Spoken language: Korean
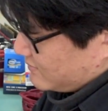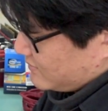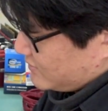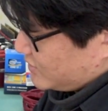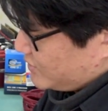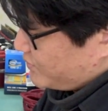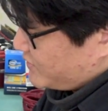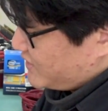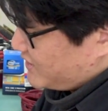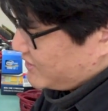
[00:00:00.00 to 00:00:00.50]
이거
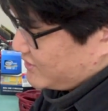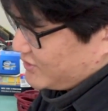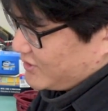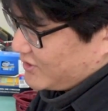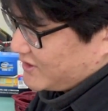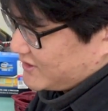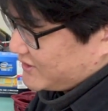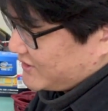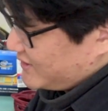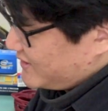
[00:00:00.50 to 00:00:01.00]
미리
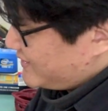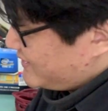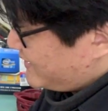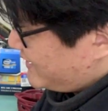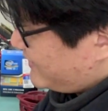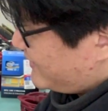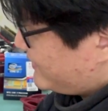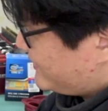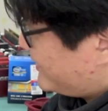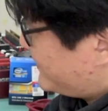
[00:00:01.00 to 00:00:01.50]
뜯어놨어야
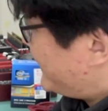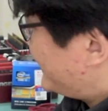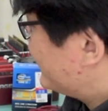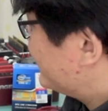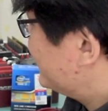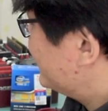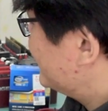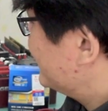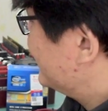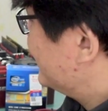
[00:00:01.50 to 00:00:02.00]
되는데, 이거
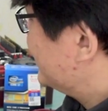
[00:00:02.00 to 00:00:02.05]
말고.